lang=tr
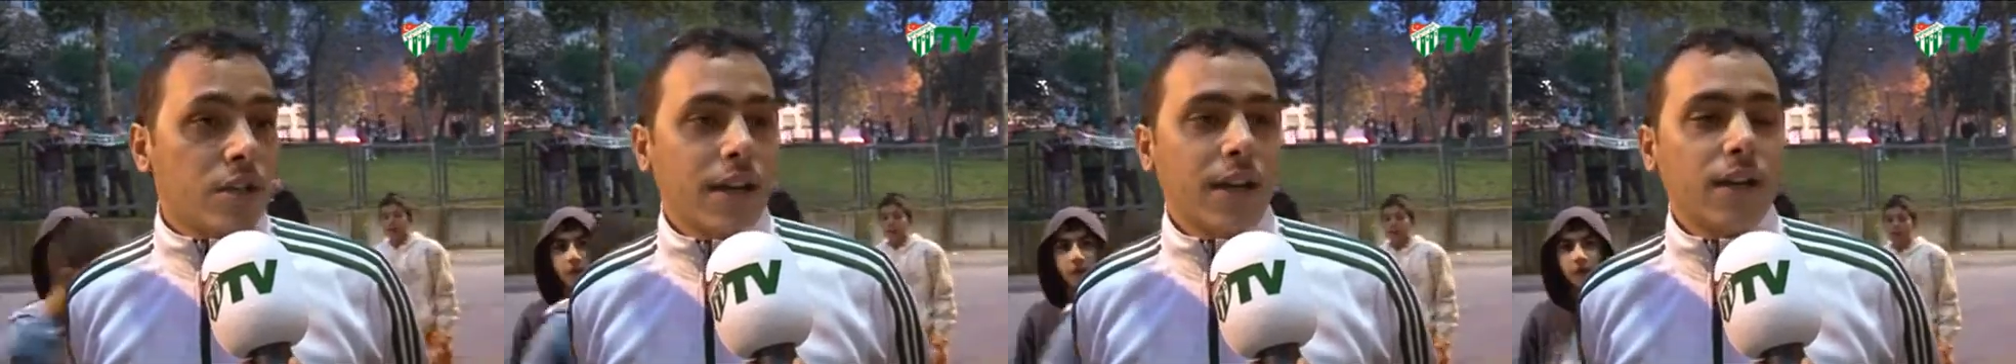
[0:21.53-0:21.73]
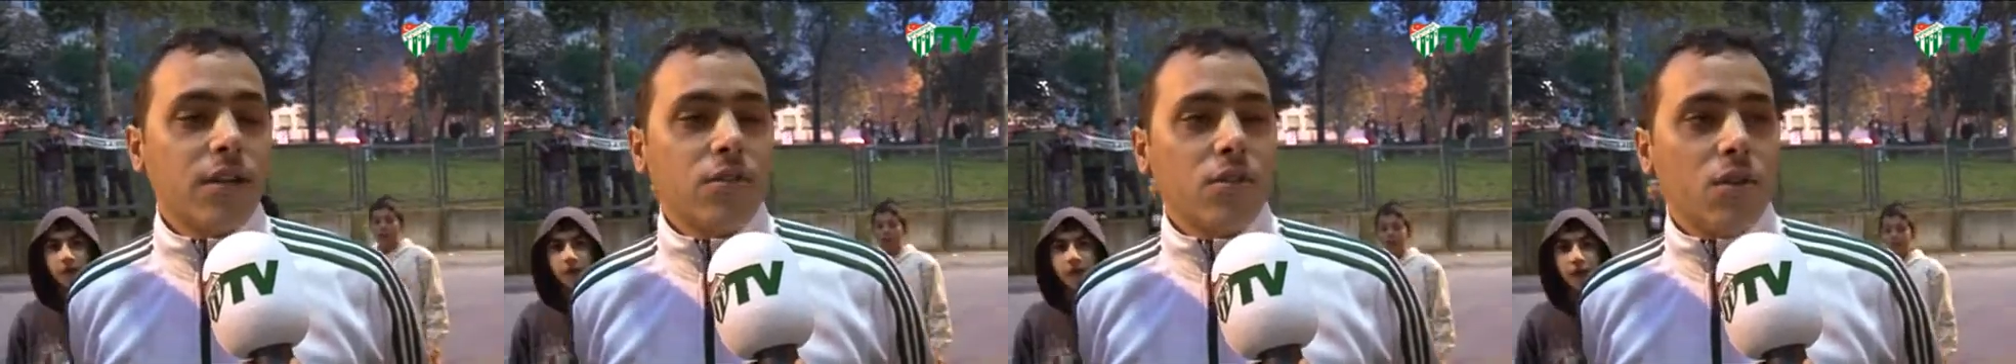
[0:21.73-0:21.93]

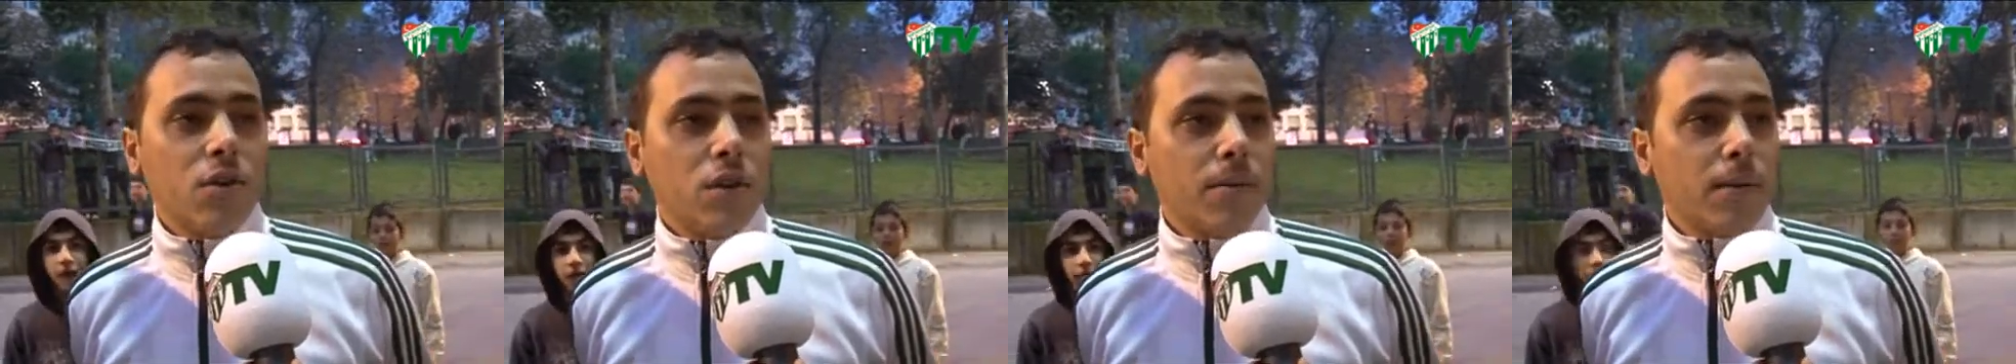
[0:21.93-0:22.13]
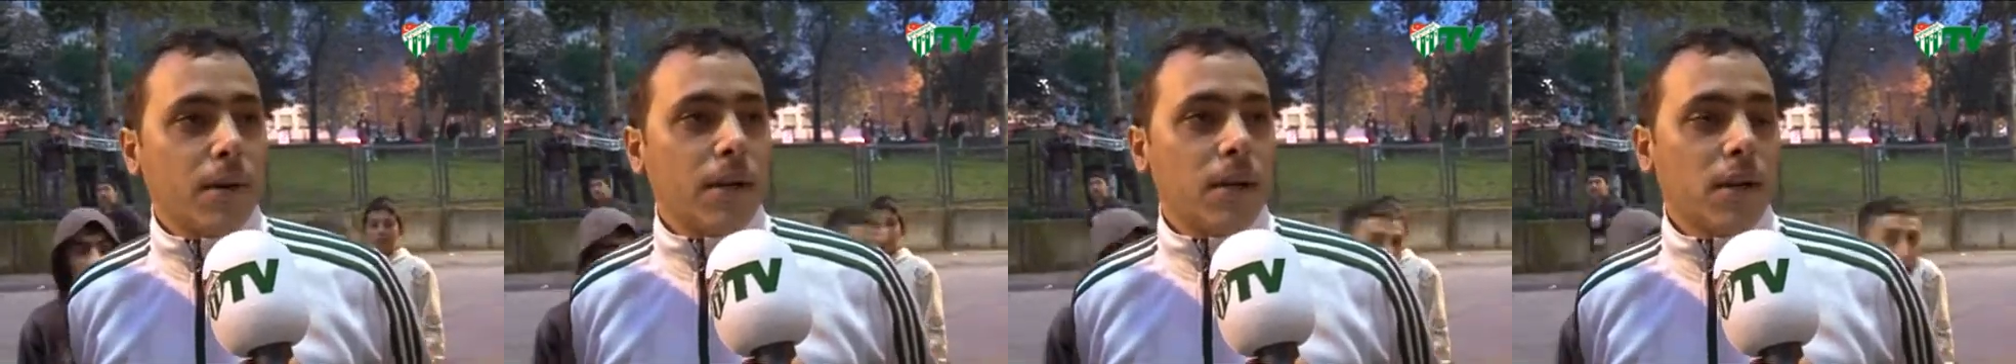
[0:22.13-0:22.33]
Yani
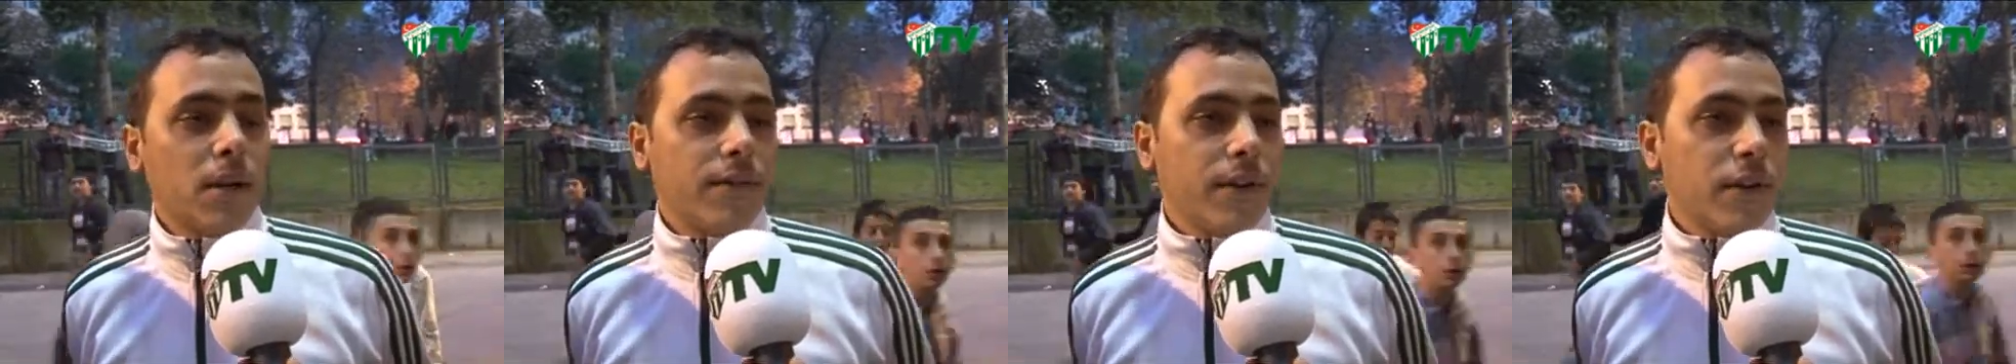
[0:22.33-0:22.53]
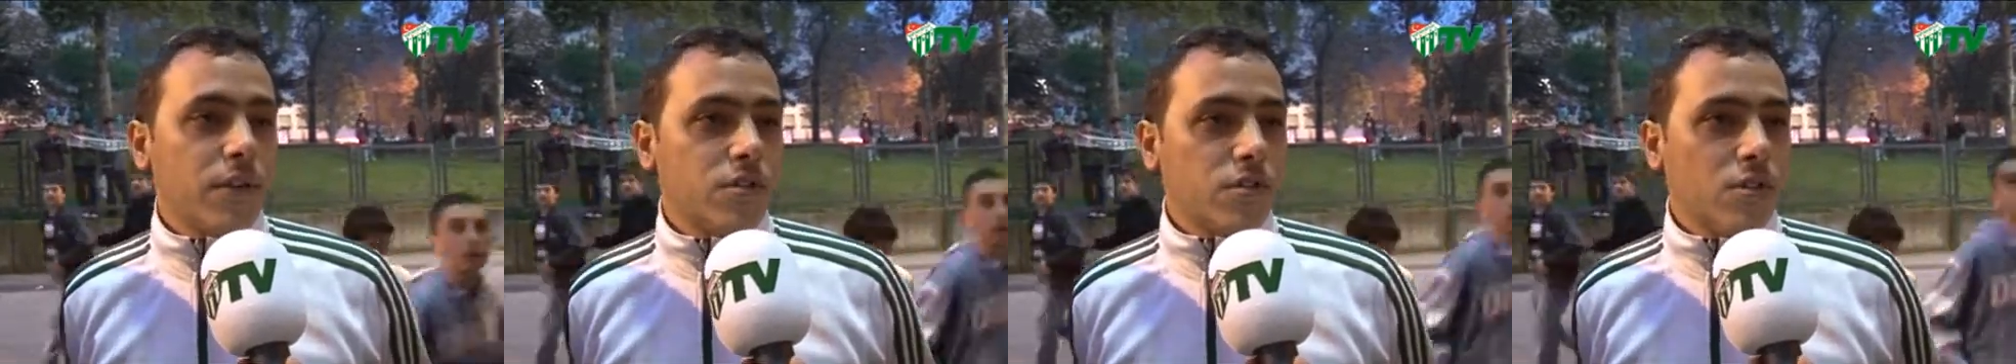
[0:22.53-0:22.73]
gole
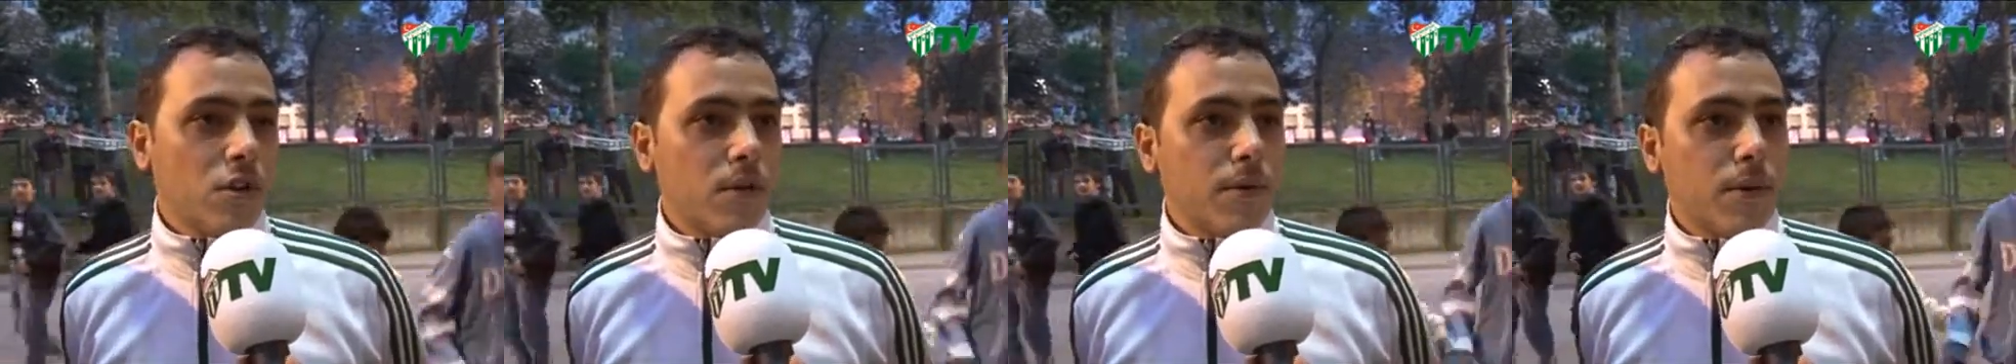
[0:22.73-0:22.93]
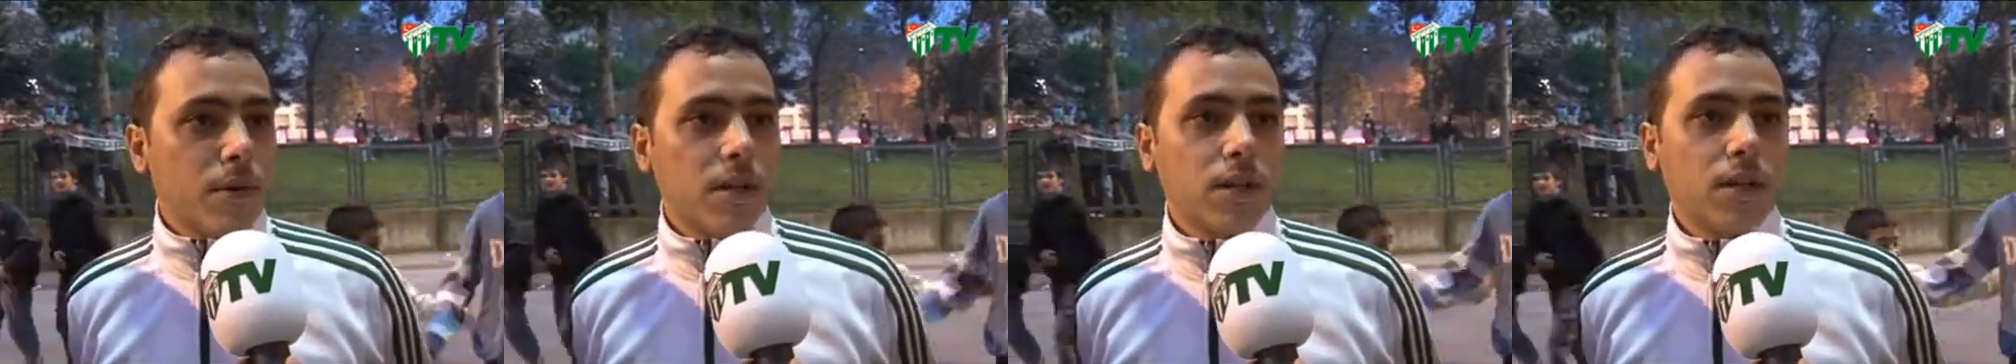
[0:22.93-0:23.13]
bakarak veya
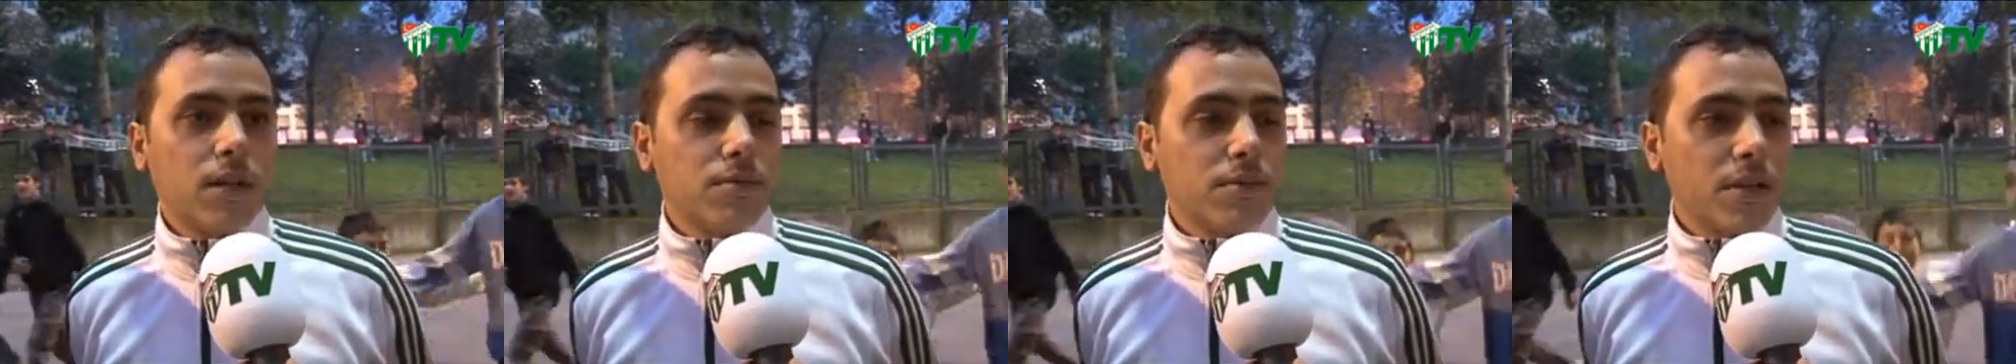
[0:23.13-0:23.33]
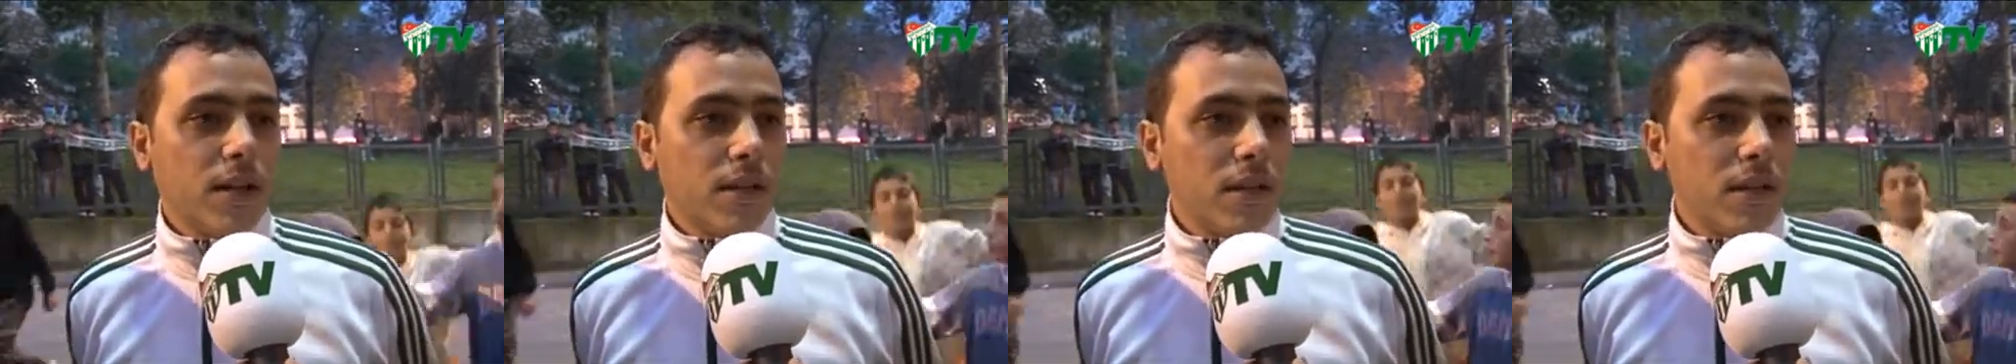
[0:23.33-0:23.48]
skora bakarak kimse